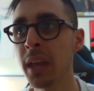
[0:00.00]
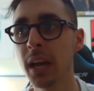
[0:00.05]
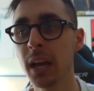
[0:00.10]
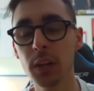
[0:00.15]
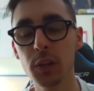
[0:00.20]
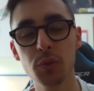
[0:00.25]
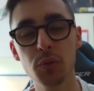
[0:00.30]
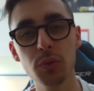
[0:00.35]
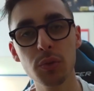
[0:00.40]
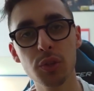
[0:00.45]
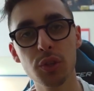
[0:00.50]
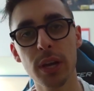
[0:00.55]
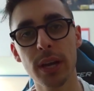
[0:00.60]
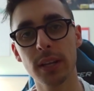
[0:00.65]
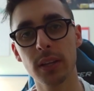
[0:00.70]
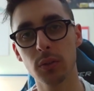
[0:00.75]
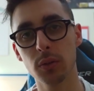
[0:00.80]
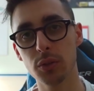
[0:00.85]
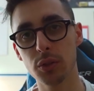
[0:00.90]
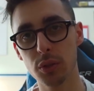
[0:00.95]

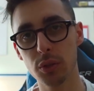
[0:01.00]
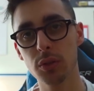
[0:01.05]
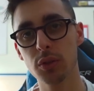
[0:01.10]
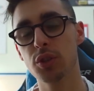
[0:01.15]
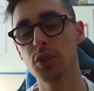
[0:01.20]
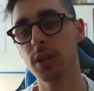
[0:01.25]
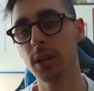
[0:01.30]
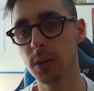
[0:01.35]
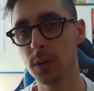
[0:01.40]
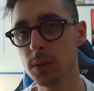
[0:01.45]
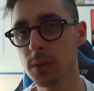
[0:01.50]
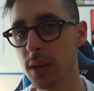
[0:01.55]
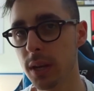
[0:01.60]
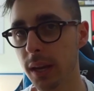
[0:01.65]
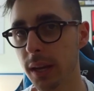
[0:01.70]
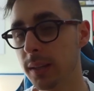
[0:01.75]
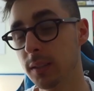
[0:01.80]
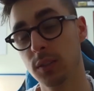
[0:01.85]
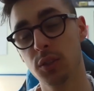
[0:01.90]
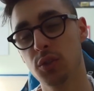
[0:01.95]
aggiungendo Georgina
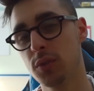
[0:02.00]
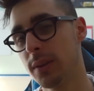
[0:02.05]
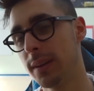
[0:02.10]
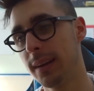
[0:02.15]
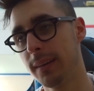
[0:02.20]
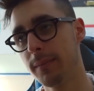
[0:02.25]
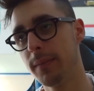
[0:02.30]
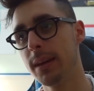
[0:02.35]
Rodriguez, cioè la